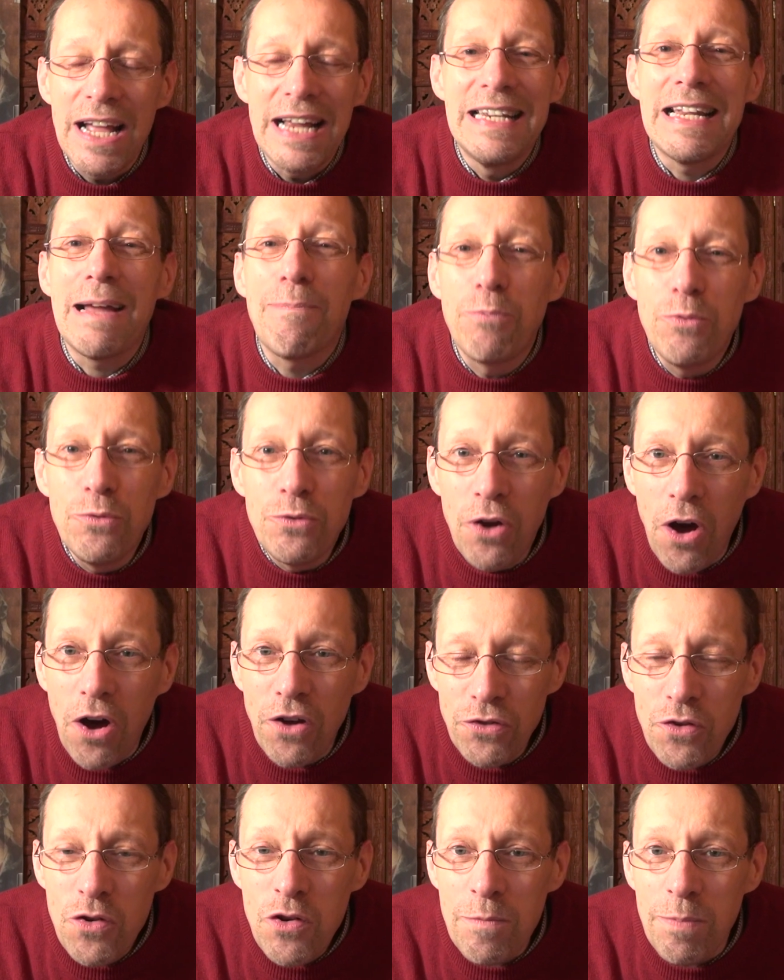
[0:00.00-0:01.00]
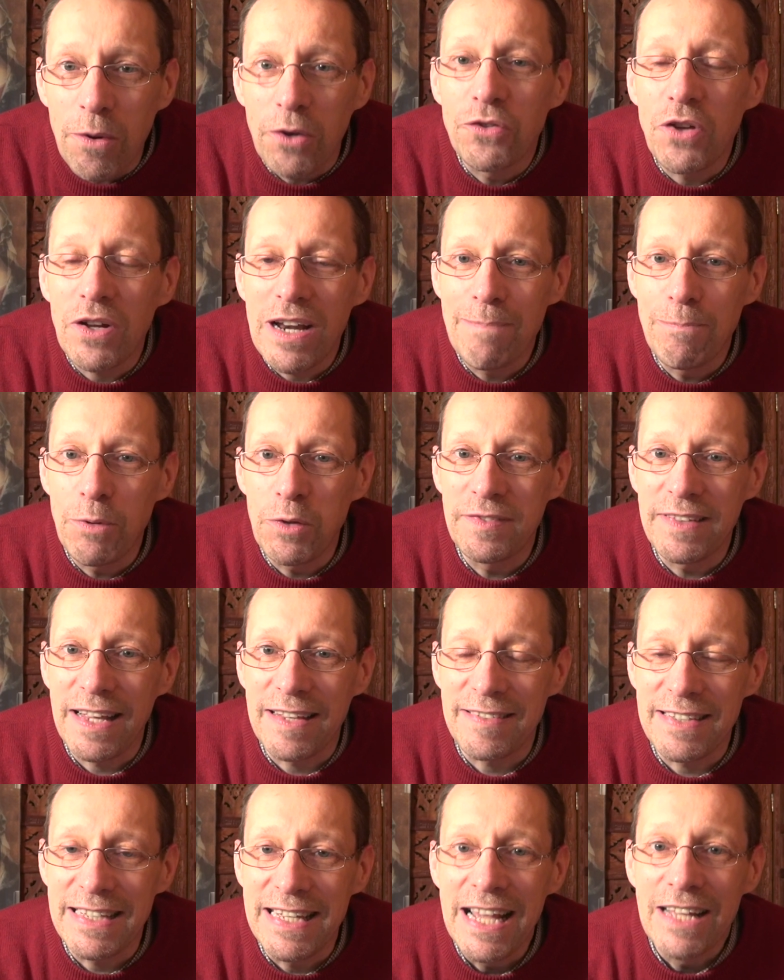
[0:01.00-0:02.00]
la plus grand nombre dans
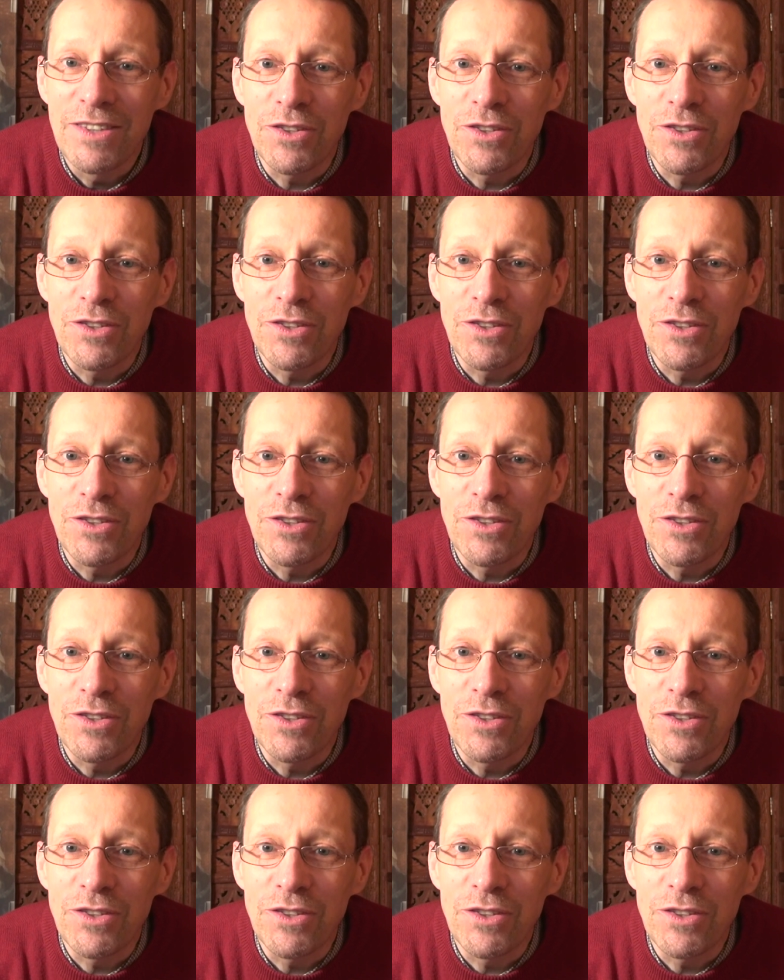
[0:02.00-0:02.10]
l'apostasie,